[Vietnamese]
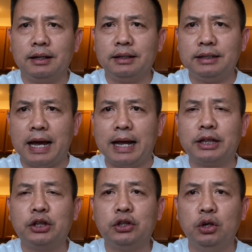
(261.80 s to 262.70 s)

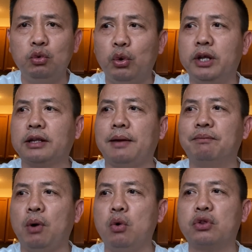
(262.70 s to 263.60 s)
Và chính quyền thành
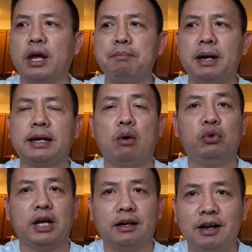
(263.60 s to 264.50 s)
phố sẽ bắt đầu
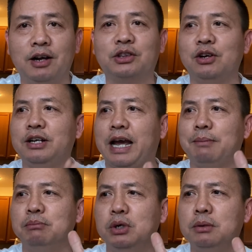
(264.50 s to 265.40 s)
nhận đơn từ ngày
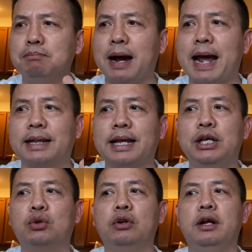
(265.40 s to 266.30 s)
mười ba tây
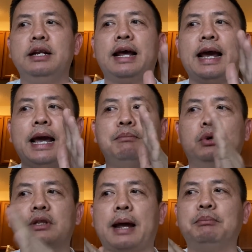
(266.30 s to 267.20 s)
cho đến hai
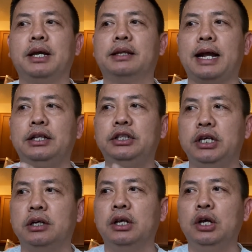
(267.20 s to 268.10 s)
mươi tám tây tháng Giêng.